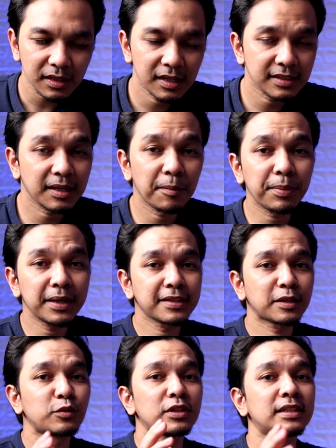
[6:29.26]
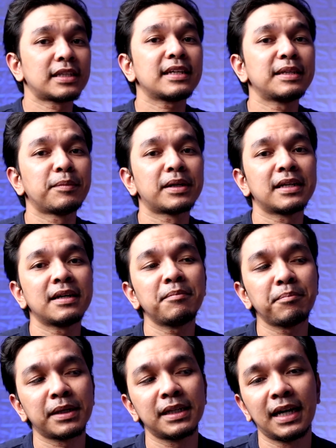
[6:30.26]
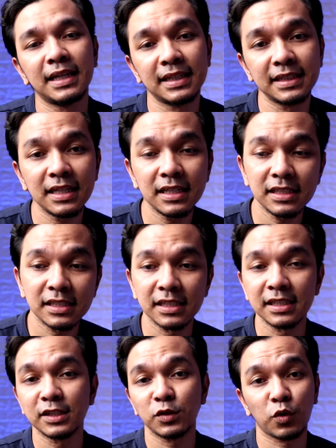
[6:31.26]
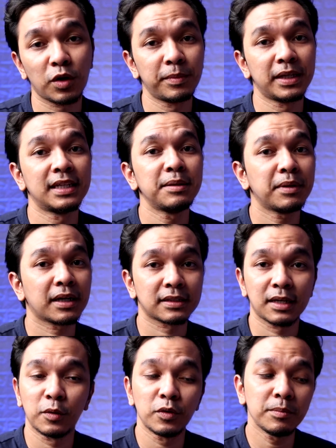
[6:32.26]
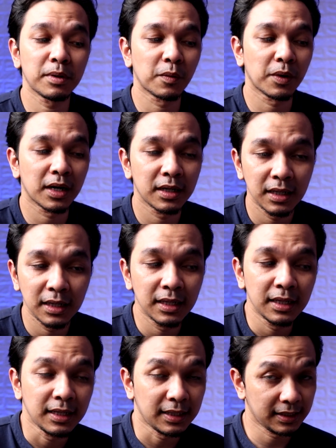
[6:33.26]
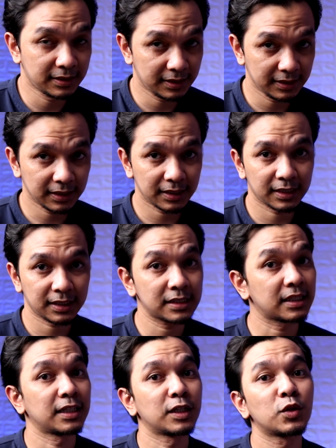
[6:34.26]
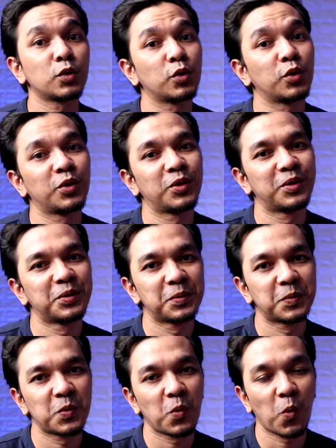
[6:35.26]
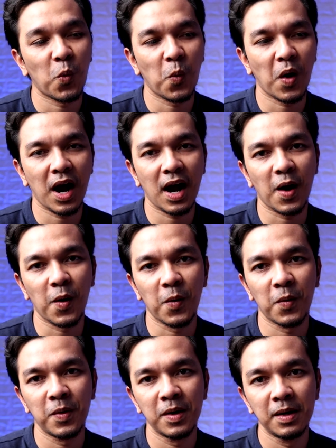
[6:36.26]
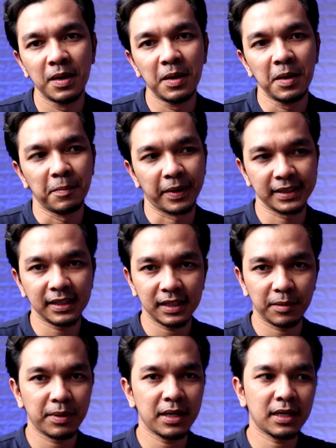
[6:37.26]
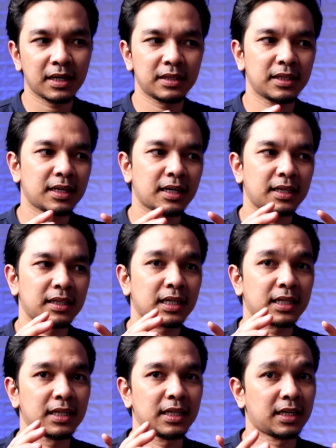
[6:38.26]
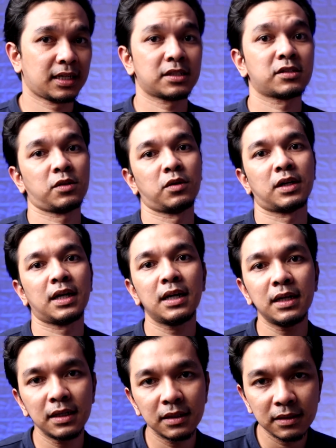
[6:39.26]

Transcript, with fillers: Sampai di satu titik di mana pada akhirnya si suami ini mengetahui bahwa istrinya ternyata selingkuh. Wow. Makanya kenapa ketika kita kehilangan seseorang,